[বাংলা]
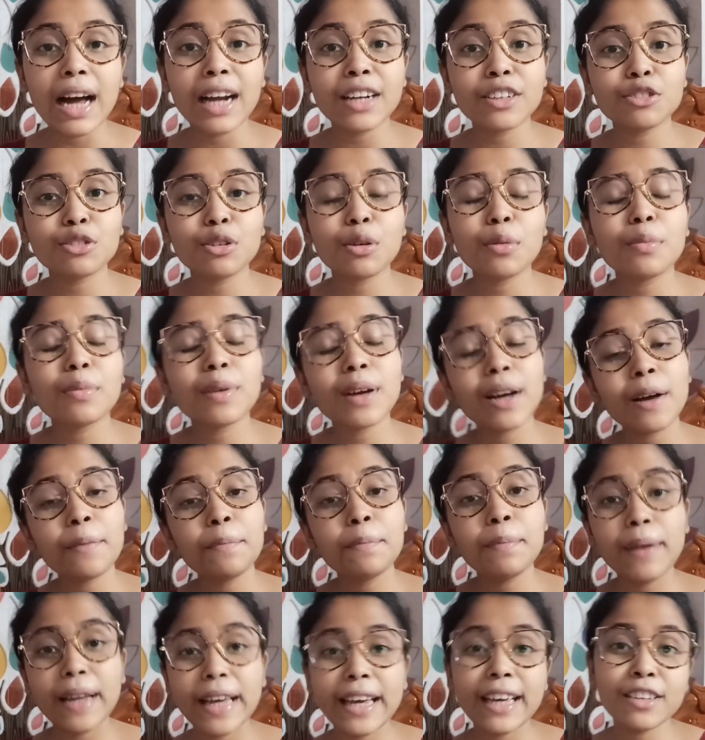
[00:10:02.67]
আর তোমরা
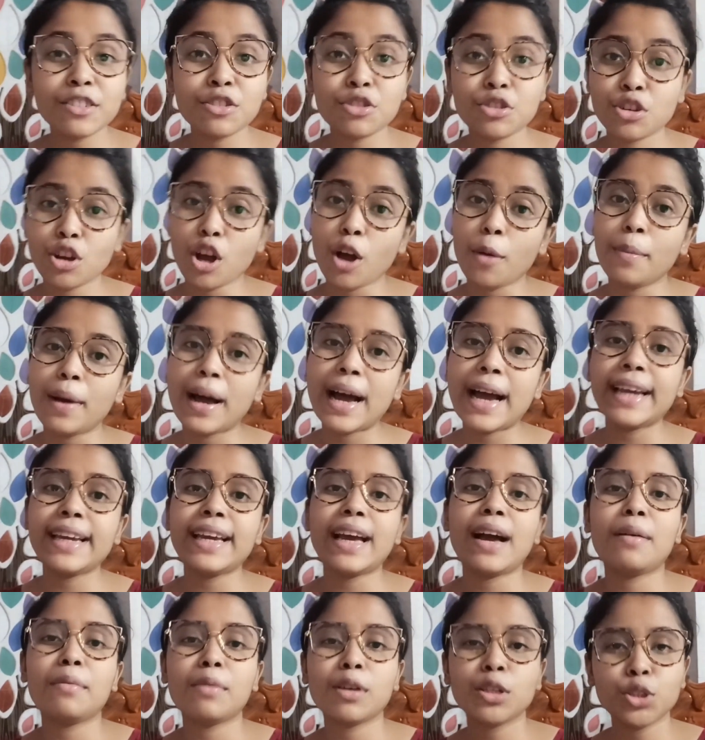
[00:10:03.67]
প্লিজ সবাই
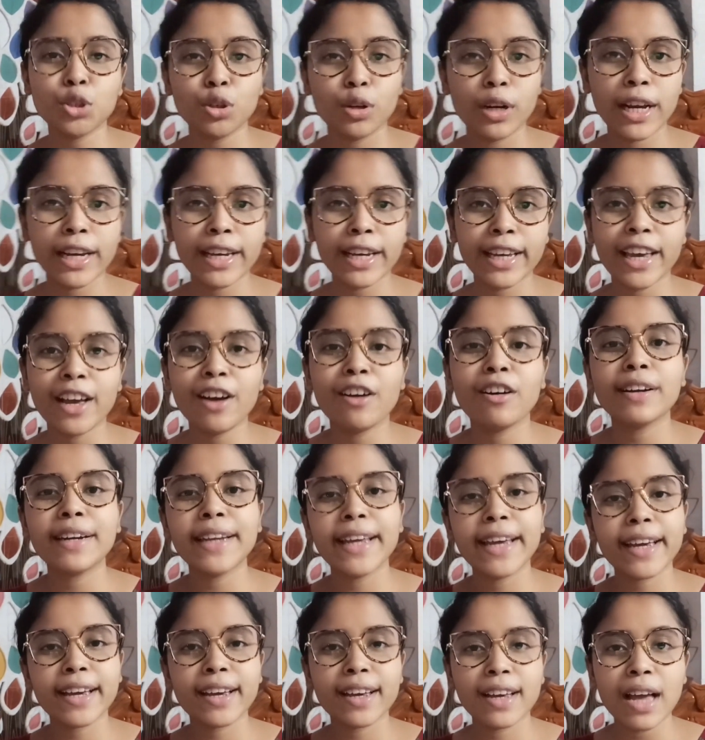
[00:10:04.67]
আমার সোনাকে
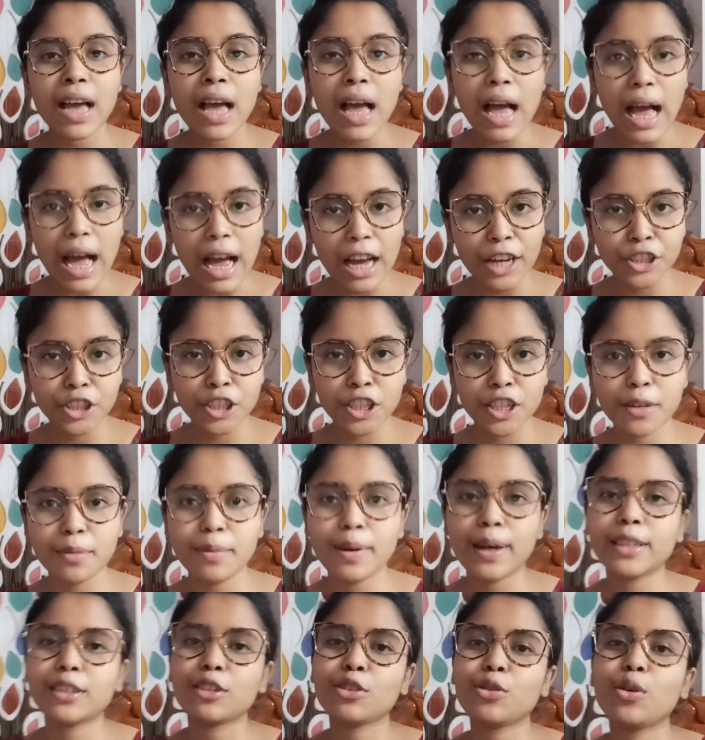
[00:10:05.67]
অনেক
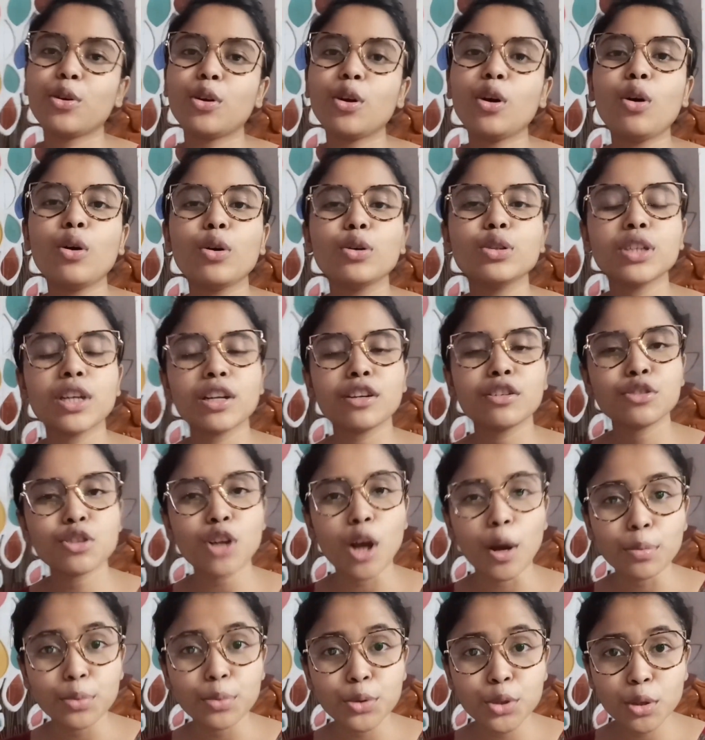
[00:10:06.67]
আশীর্বাদ করো ও যেন
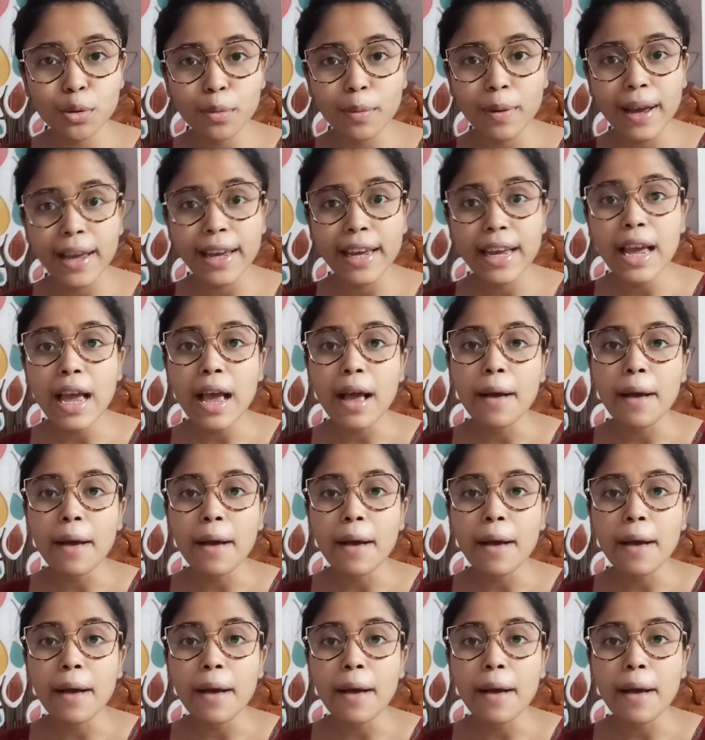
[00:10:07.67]
সবসময়